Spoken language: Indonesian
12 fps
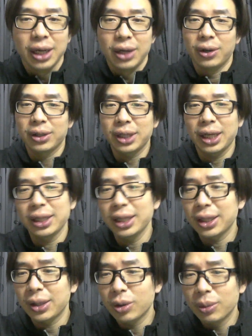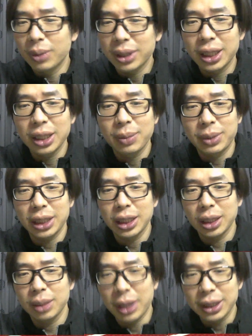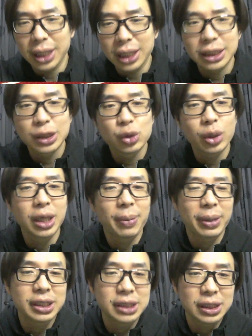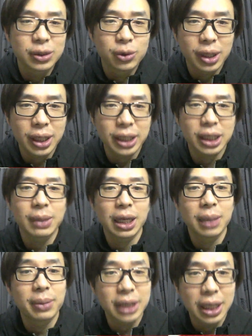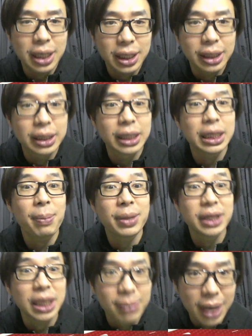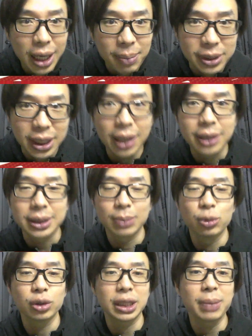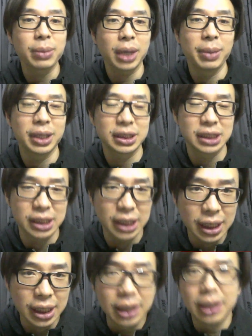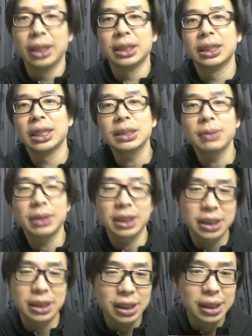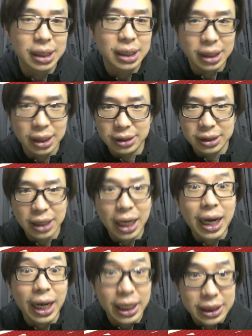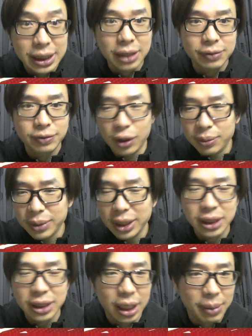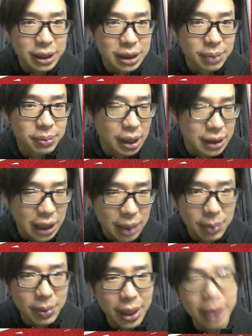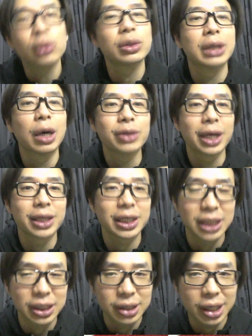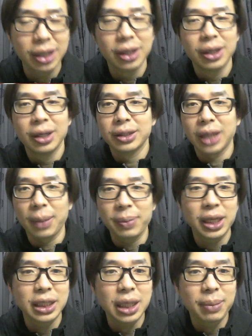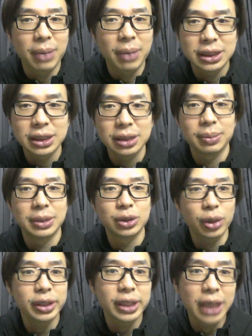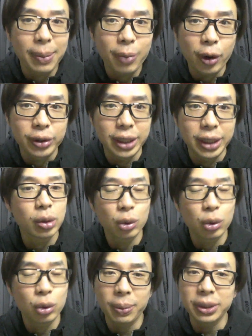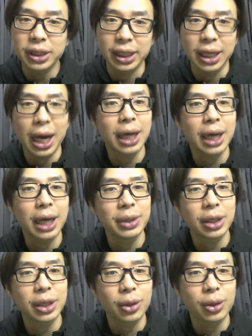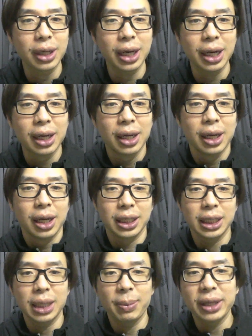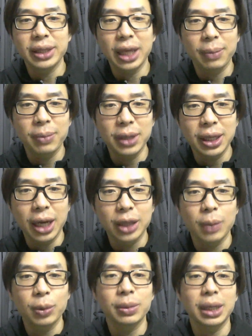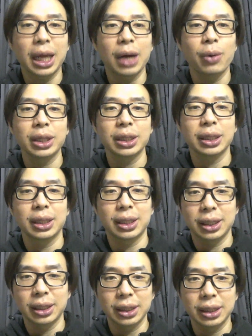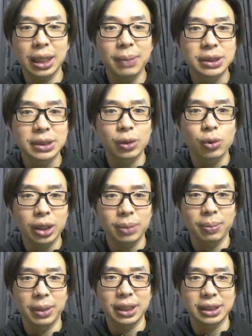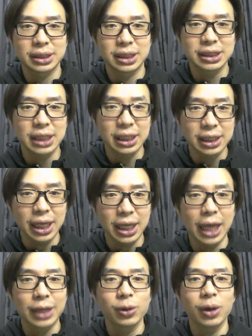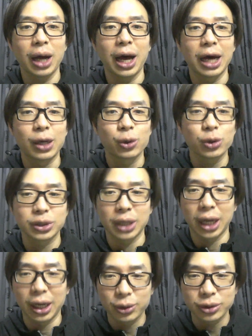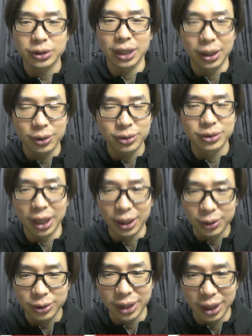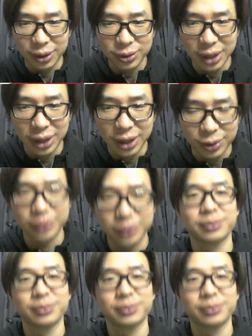Oke, ini kalau gue bilang jalannya pertandingan gimana, sesuai dengan prediksi gue, kita bakal bertahan dan kita penting banget bertahan ketemu tim kayak Manchester City jelas Manchester City e, sekarang ini formnya segala macam dari pemain itu jauh di atas kita tapi kita berhasil mencuri tiga poin dan itu menurut gue penting Agree atau enggak yang namanya derby ataupun lawan e, tim sekuat Manchester City itu harus harus harus harus harus harus